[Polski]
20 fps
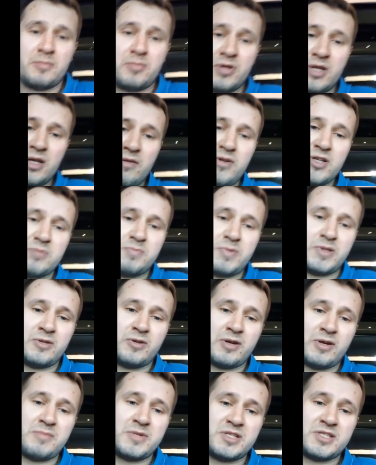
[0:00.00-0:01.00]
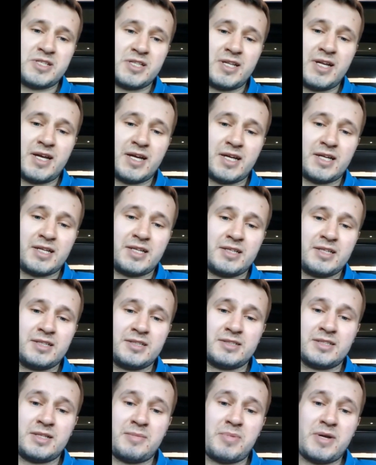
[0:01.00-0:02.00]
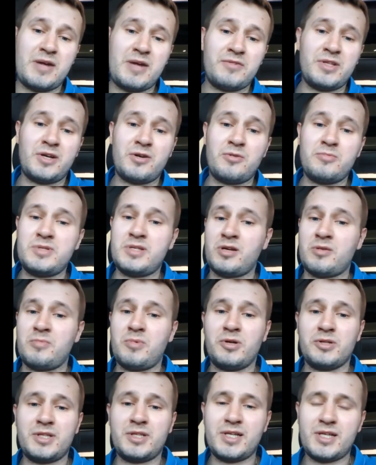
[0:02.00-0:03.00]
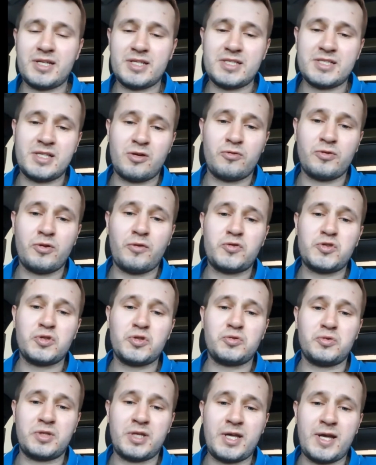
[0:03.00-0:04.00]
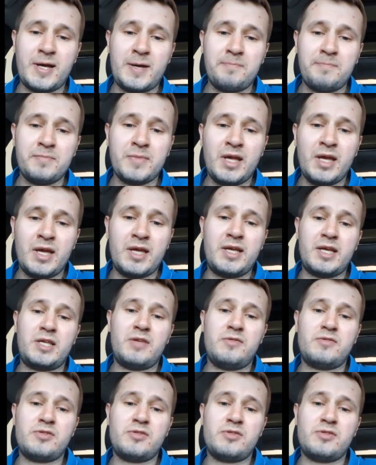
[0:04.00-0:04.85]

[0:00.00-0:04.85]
ponieważ panoramiczny dach naprawdę robi robotę zarówno w ciągu dnia, jak